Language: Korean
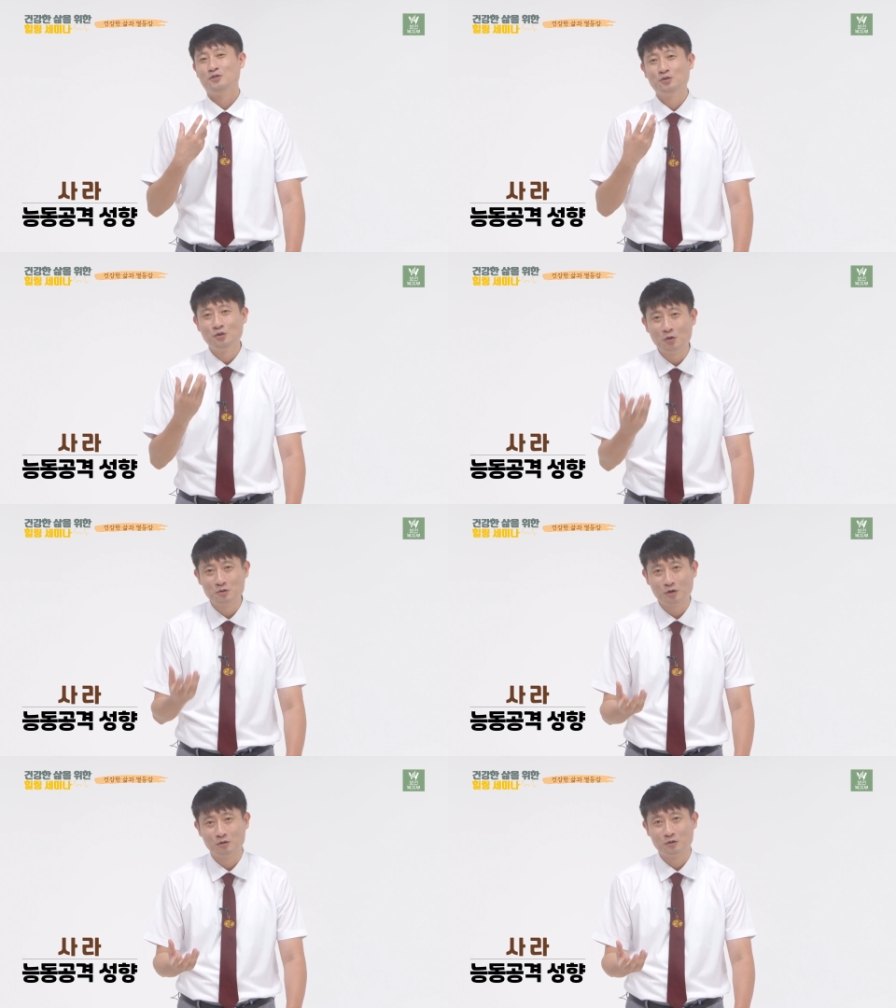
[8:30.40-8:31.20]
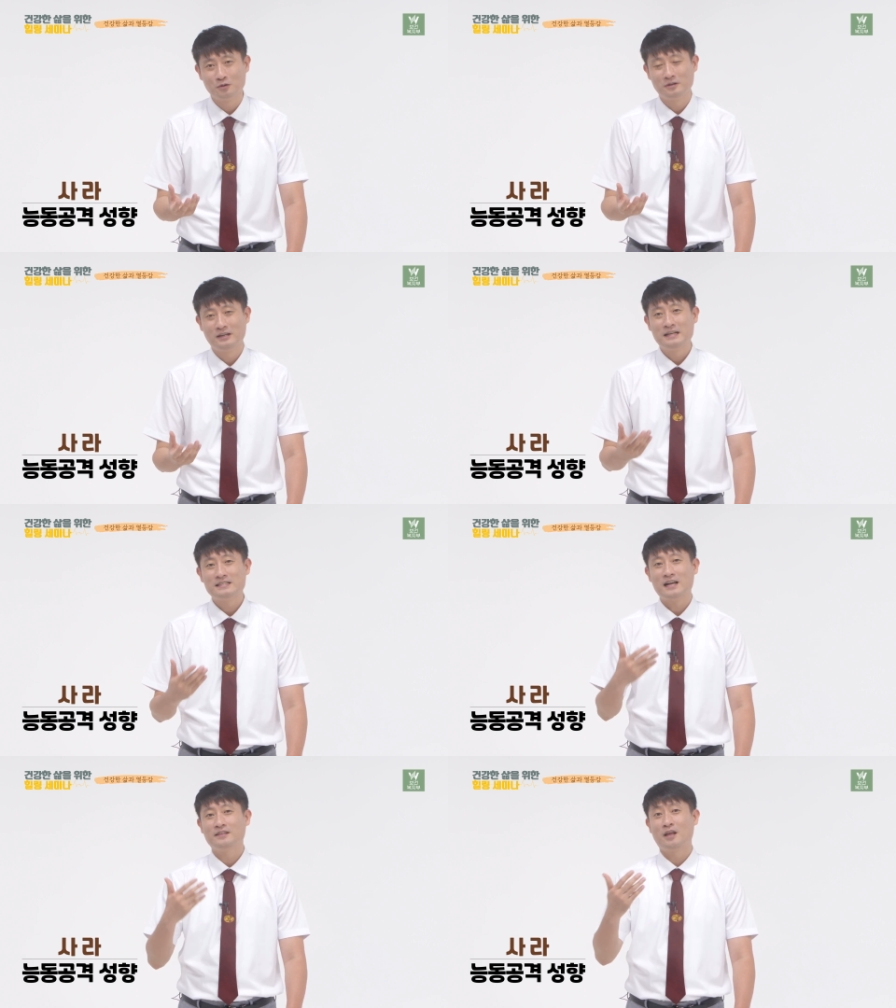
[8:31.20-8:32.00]
능동적으로
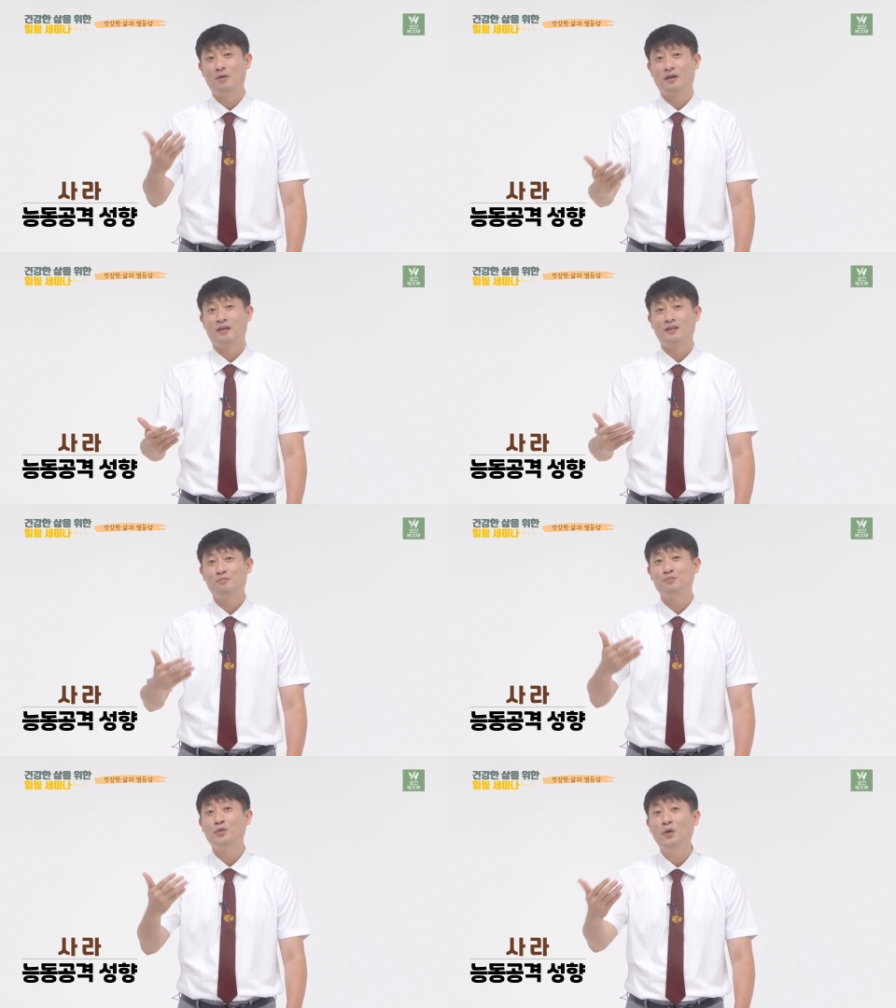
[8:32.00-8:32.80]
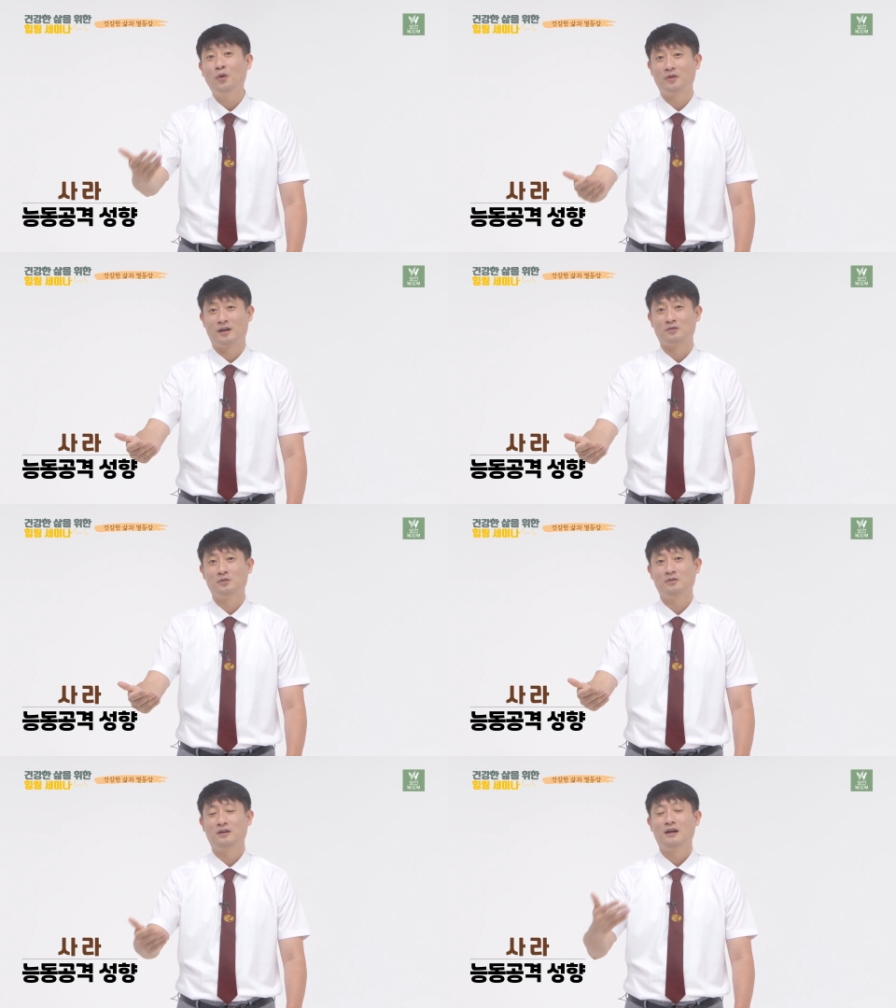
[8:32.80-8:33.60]
상대방에게
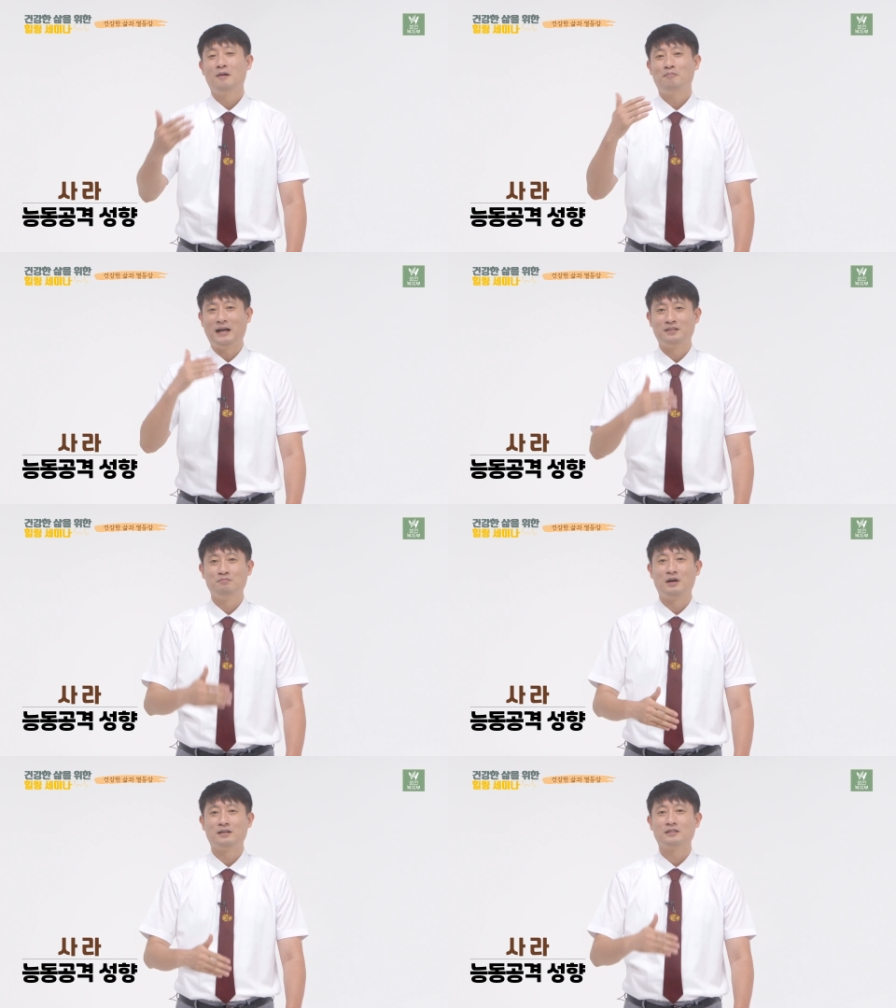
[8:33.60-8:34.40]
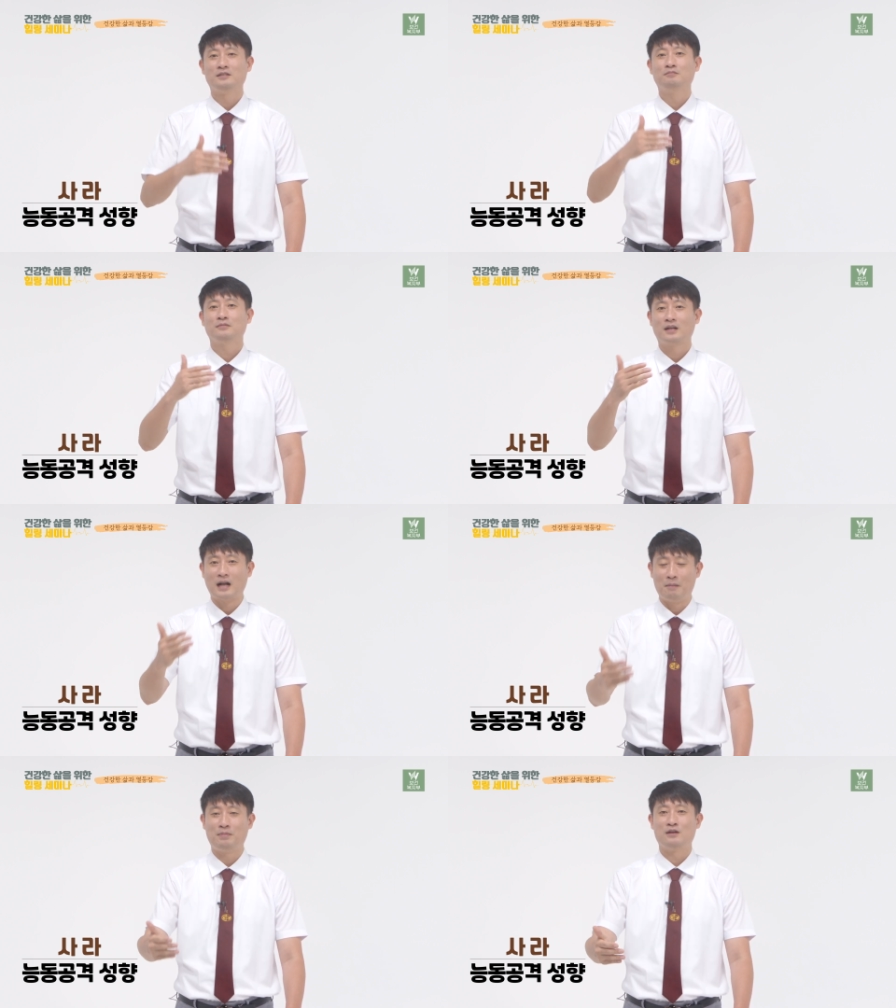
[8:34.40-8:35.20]
표현하고 받은 만큼
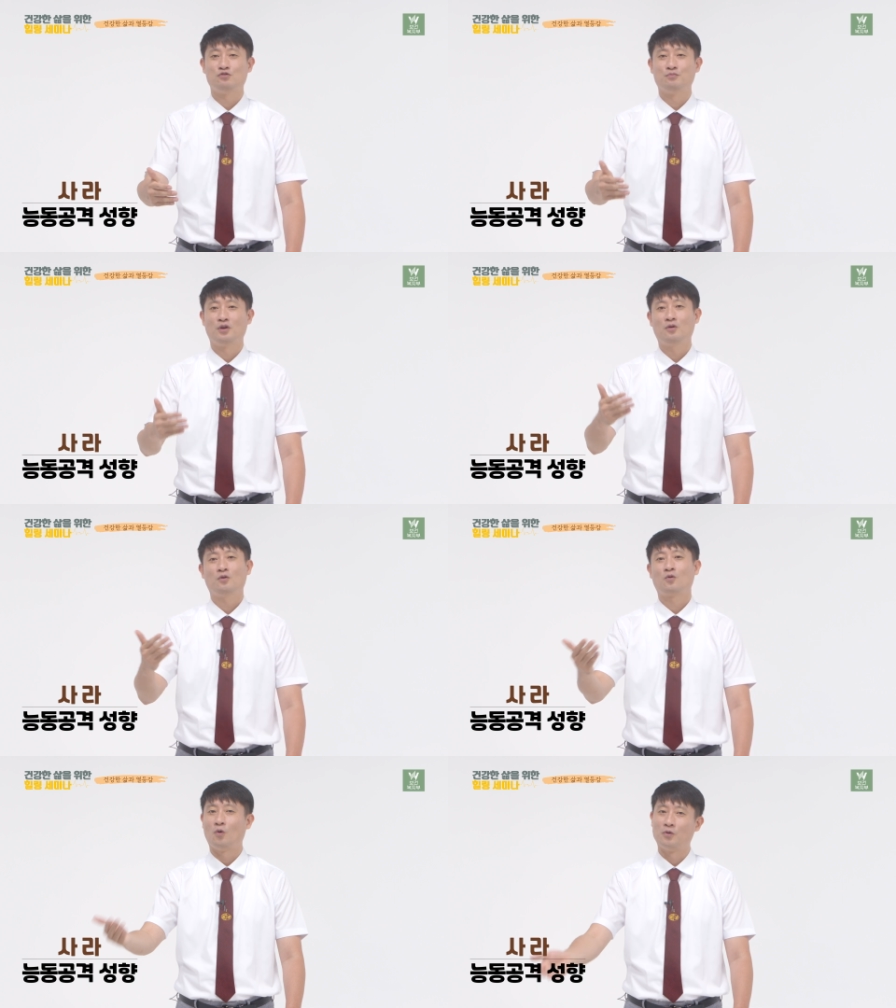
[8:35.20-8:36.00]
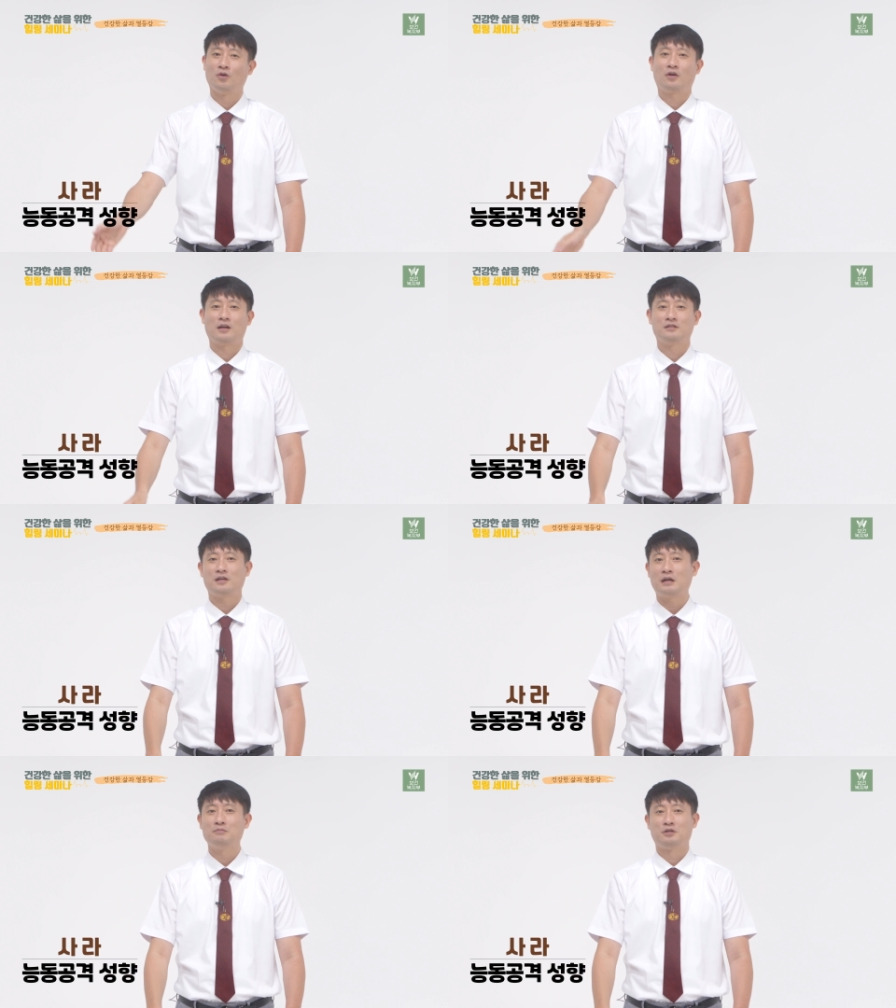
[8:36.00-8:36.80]
갚아주며 공격하는
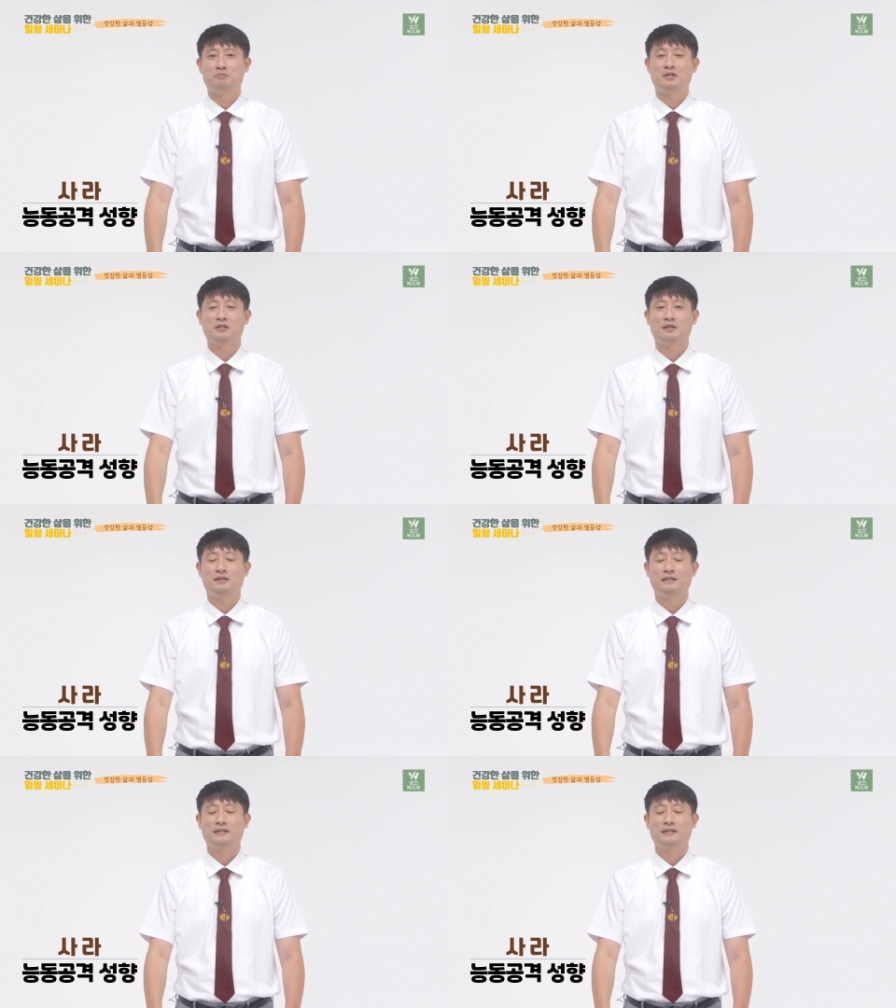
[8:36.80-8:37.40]
사람들입니다.